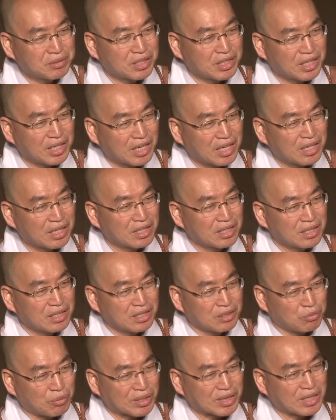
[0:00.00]
머리에
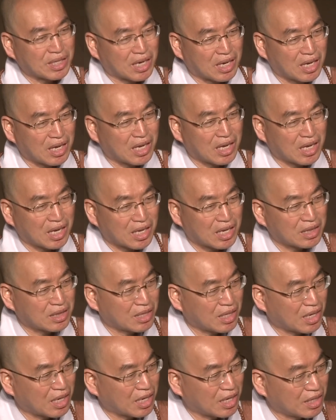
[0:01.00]
왔다가
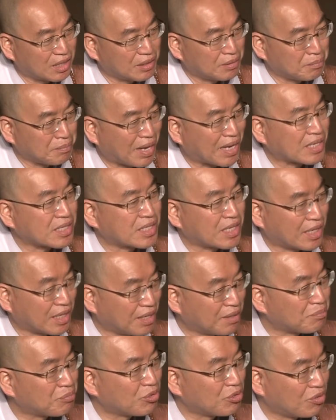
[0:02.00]
갔다가 하는
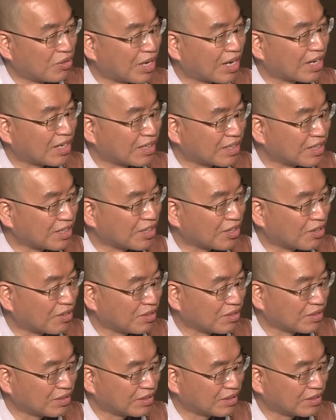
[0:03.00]
망상에 불과한 거예요.